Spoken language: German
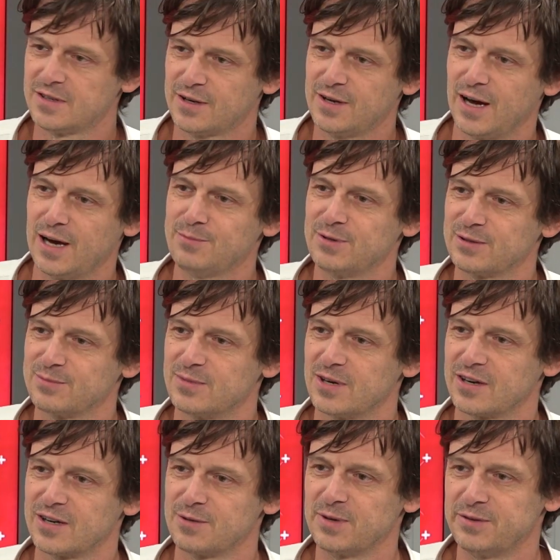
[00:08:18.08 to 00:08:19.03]
ihre Arbeit
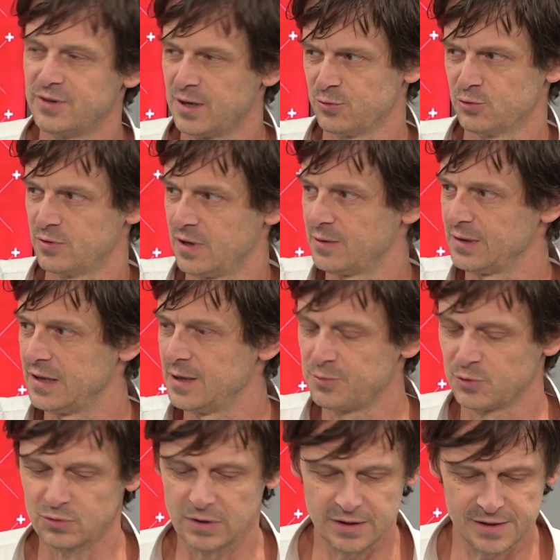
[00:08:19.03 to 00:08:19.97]
machen. Ich meine, wir haben
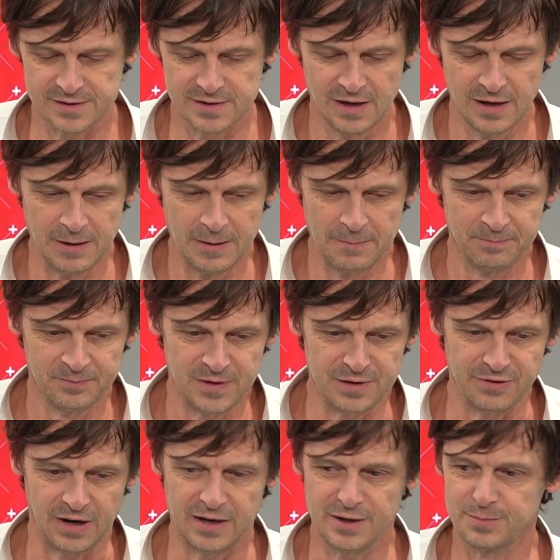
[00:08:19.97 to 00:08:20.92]
erlebt unlängst die
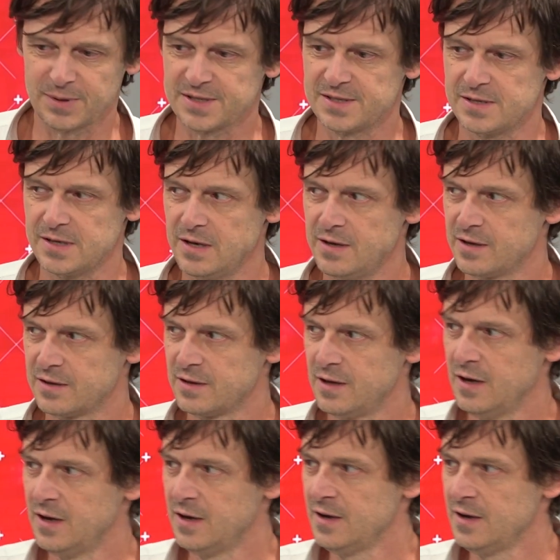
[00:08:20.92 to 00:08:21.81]
Wahl in Brasilien.